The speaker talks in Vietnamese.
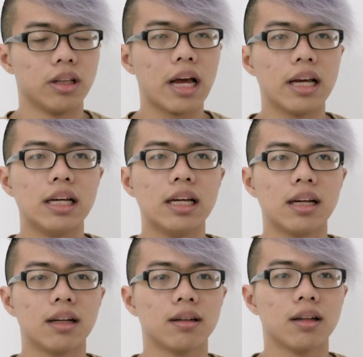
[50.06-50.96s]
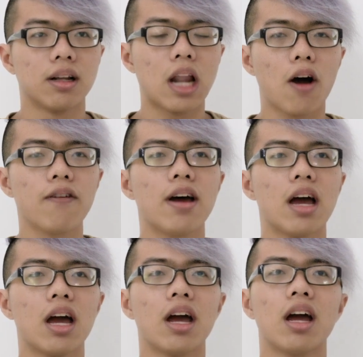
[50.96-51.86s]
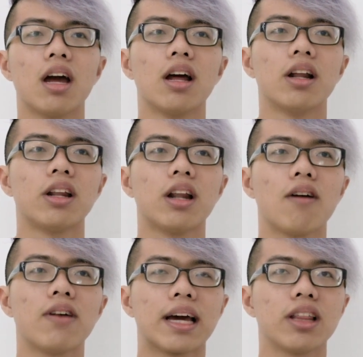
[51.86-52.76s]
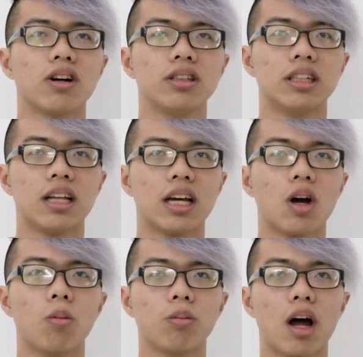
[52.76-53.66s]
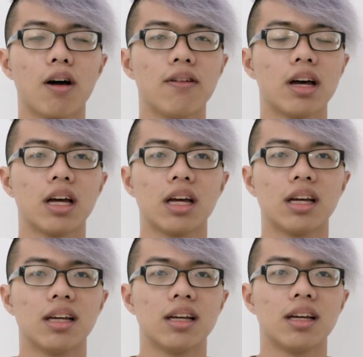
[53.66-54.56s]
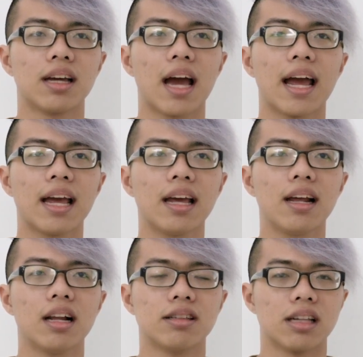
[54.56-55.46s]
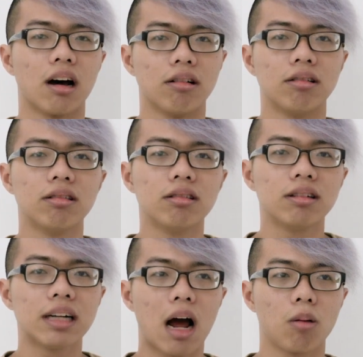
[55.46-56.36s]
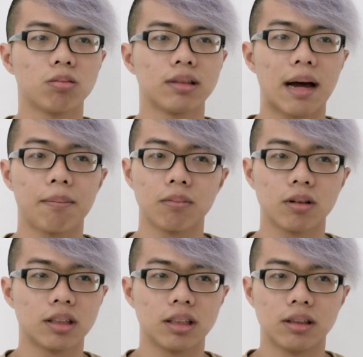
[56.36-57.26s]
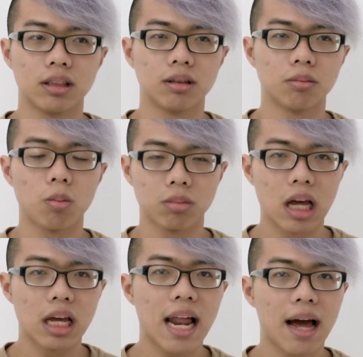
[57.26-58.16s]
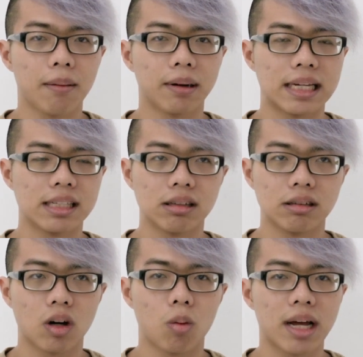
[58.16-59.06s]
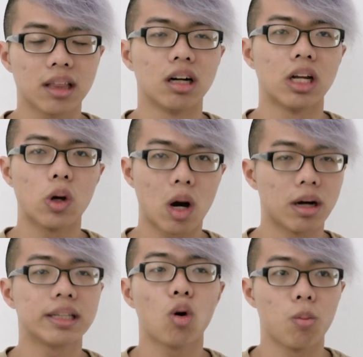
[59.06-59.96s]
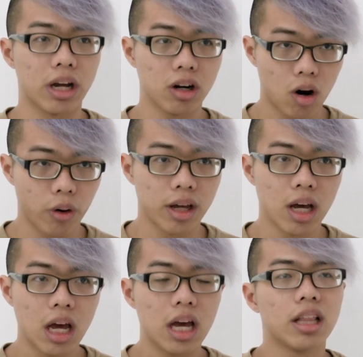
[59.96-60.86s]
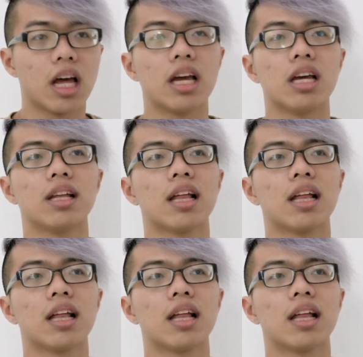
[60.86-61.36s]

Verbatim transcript: Thì nói về cách chọn trường thì cũng nói về cái lịch sử học tập một tí, là ngày xưa cũng đã từng đi du học ở châu Mỹ rồi, thì